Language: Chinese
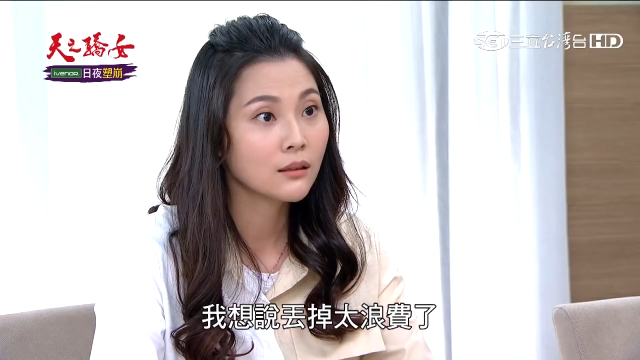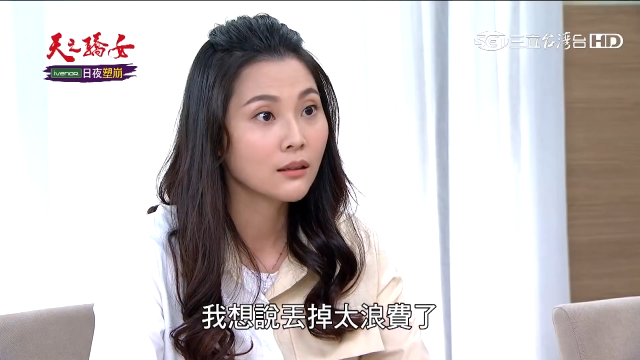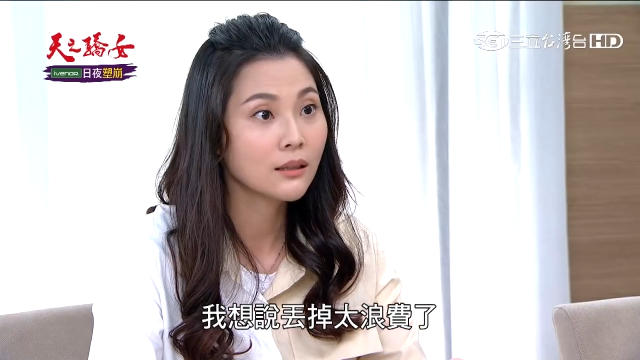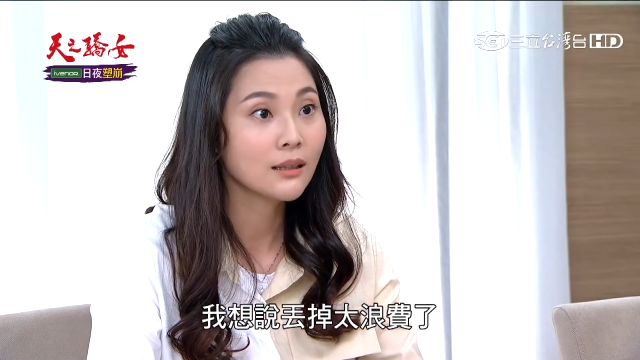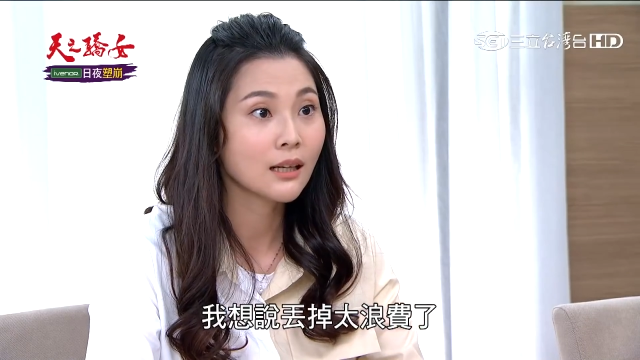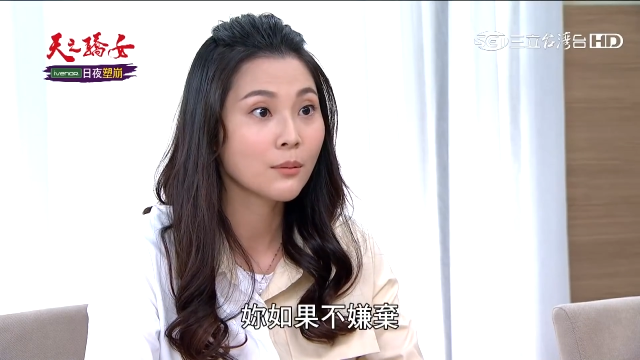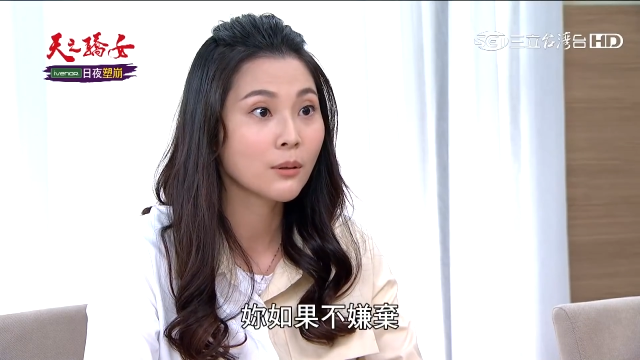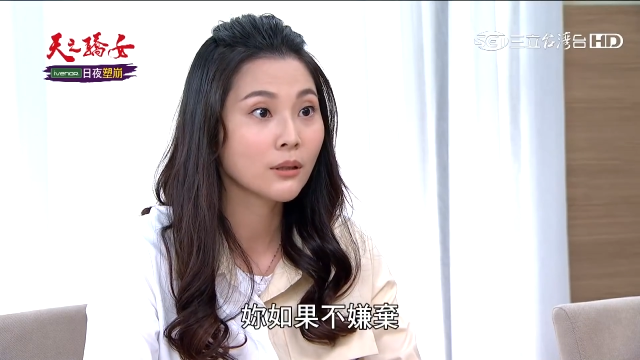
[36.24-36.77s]

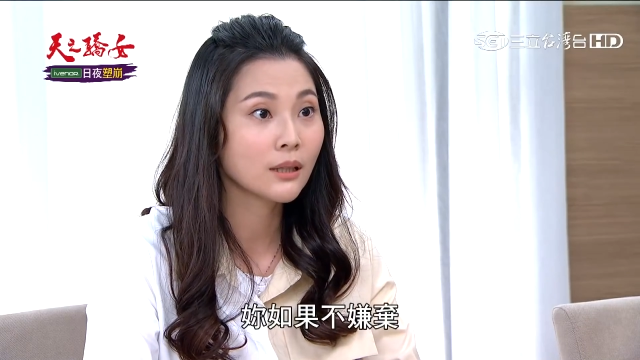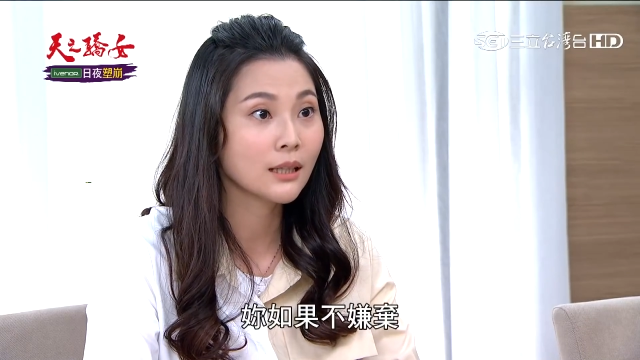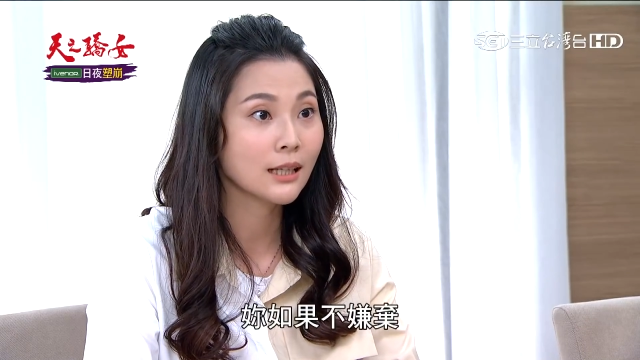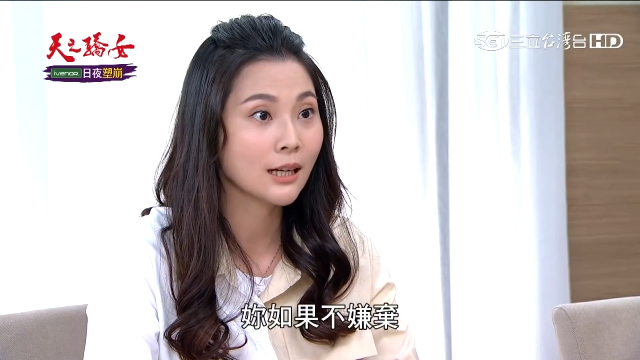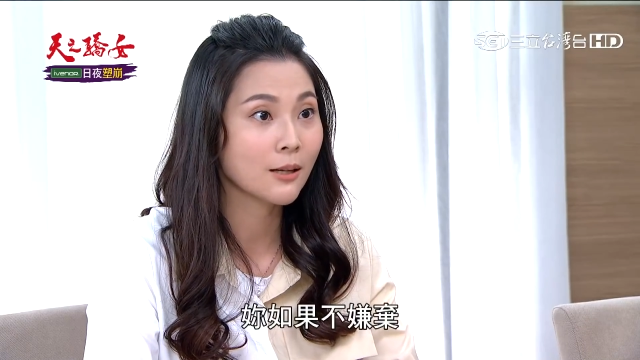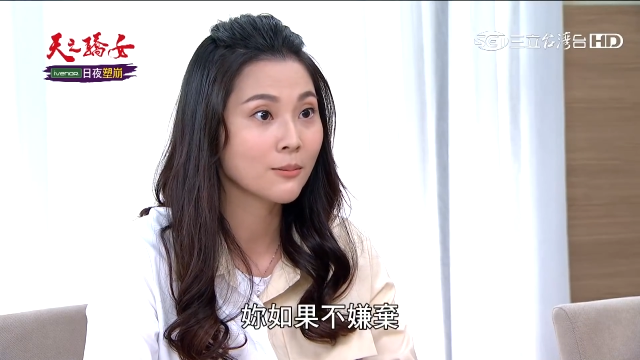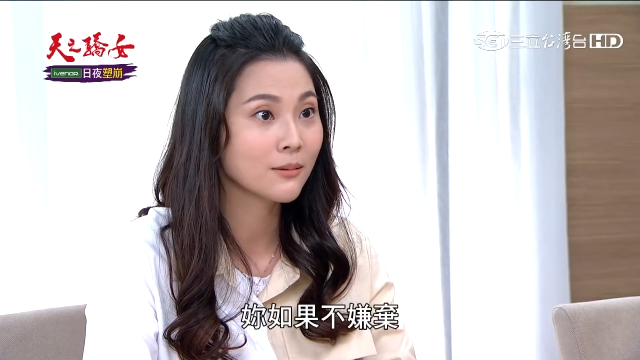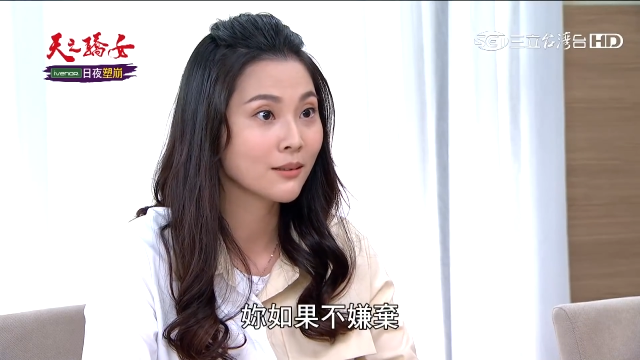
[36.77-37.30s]
你若无气
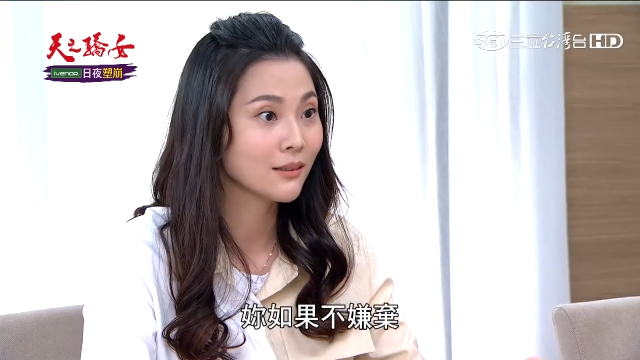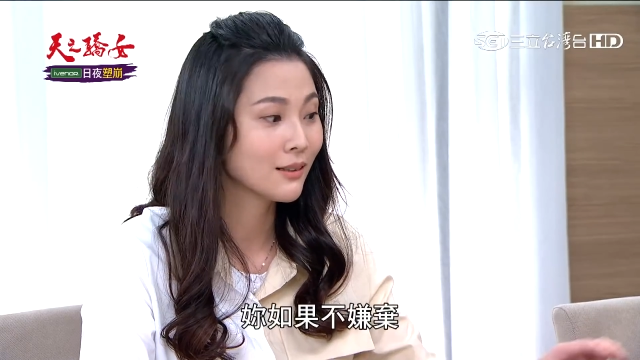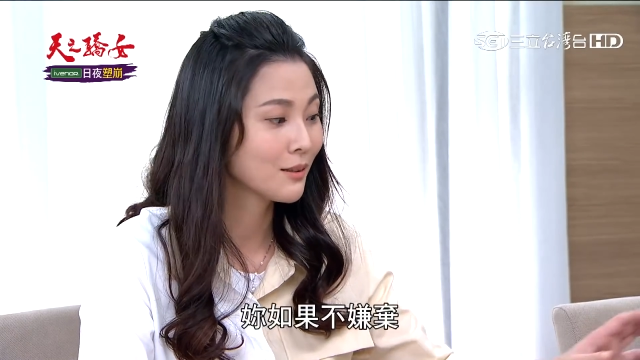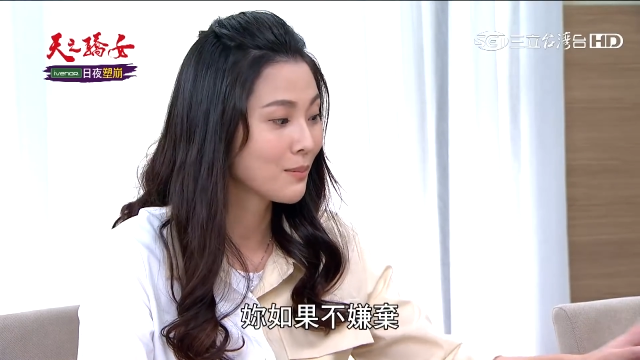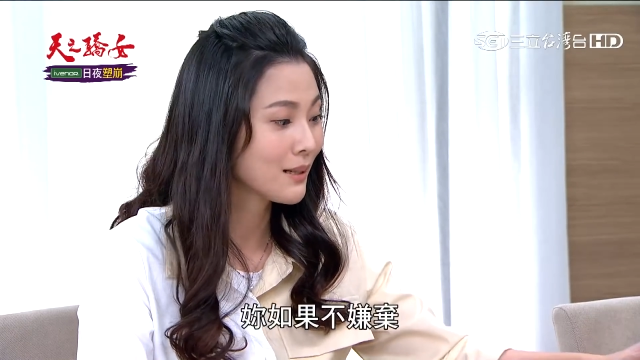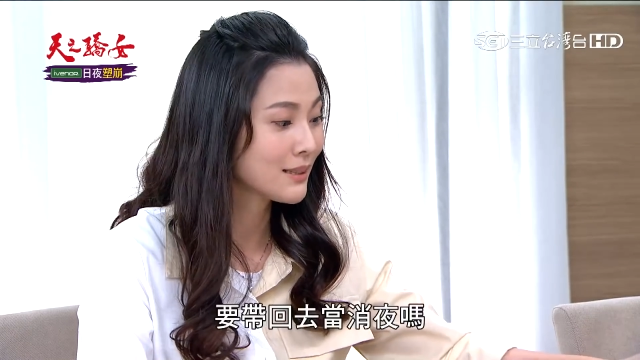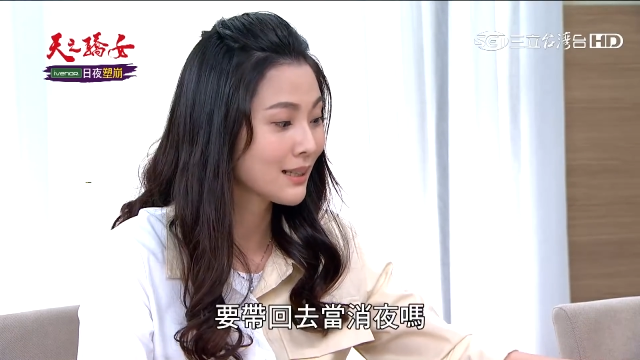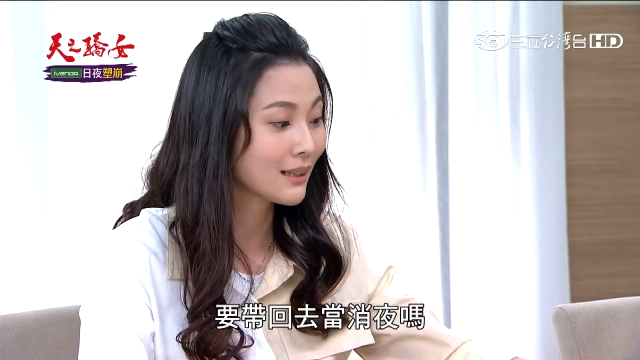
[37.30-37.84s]
嫌，
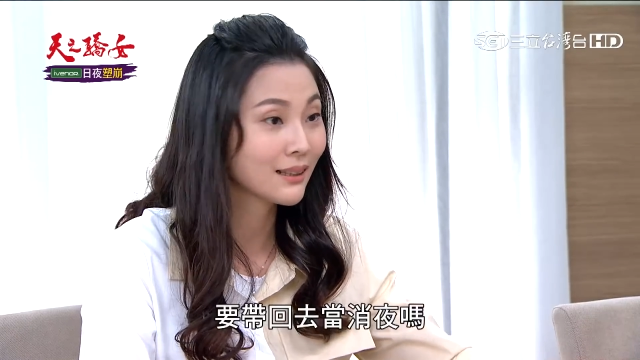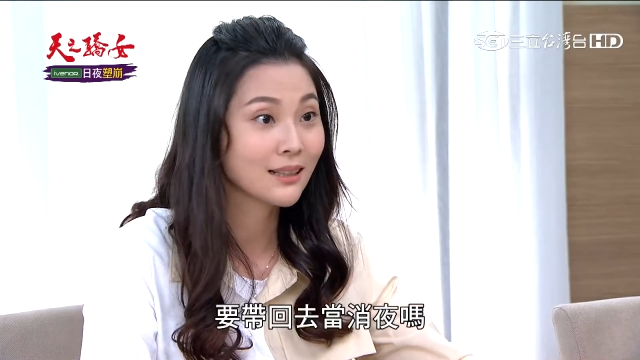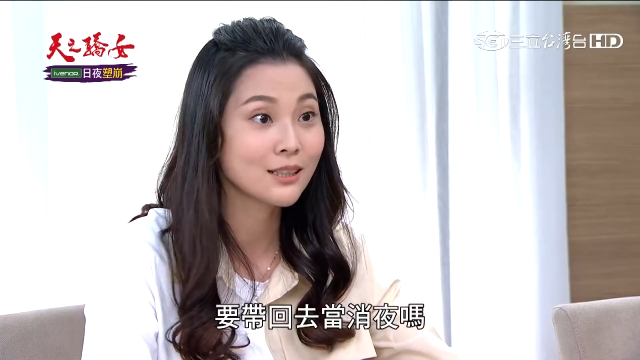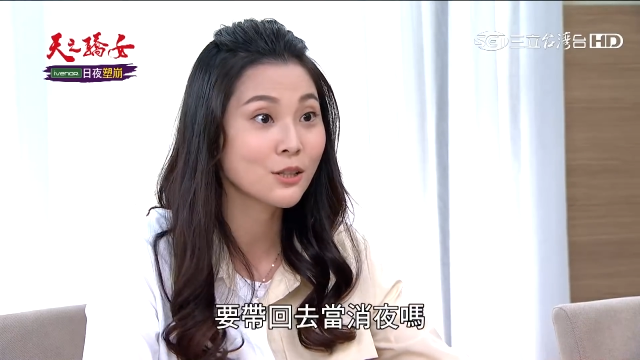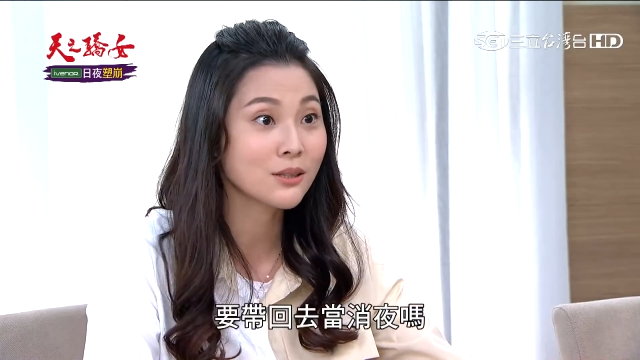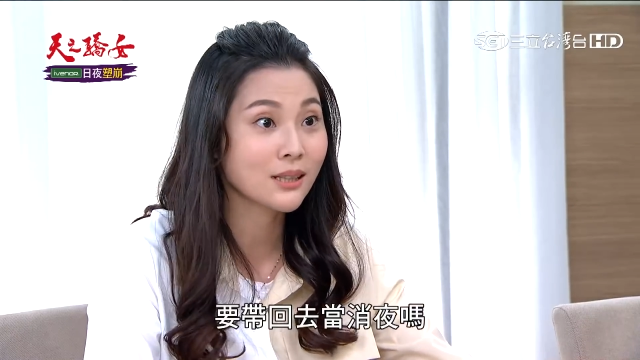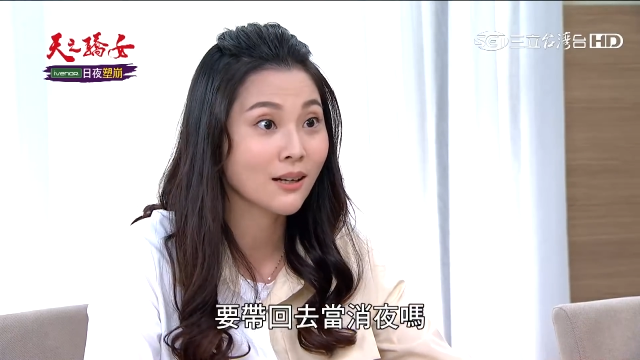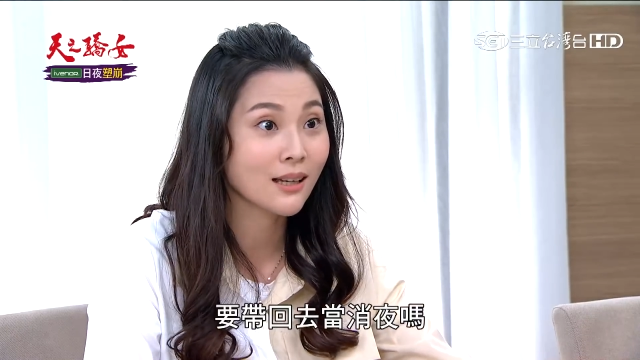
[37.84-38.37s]
你要早顿去
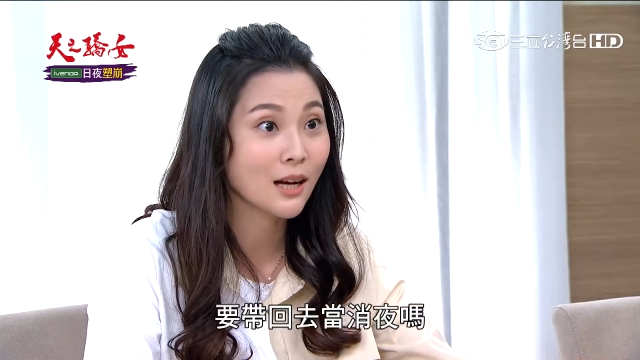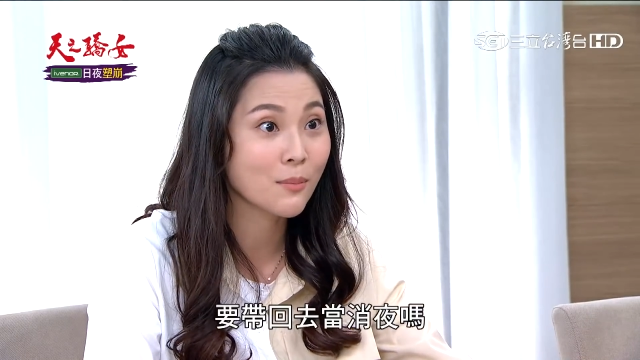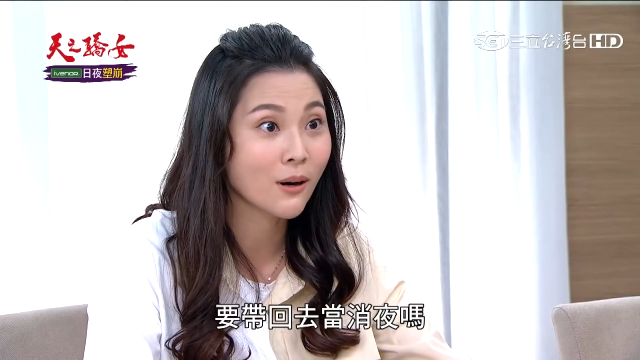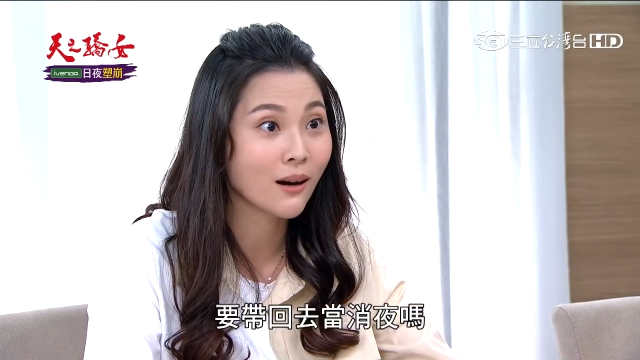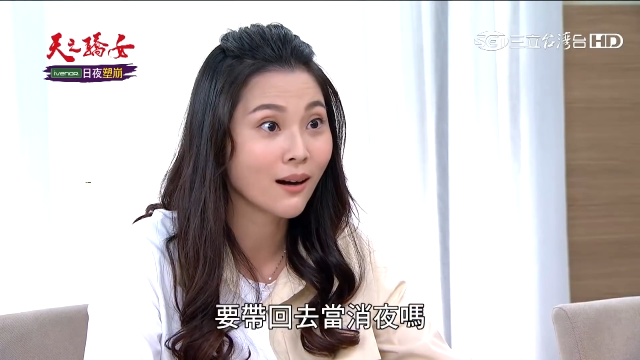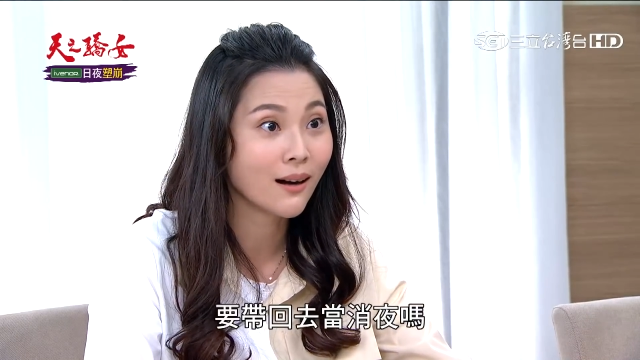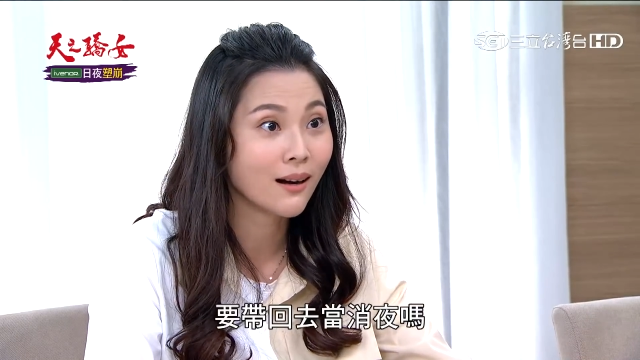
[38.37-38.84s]
做宵夜无？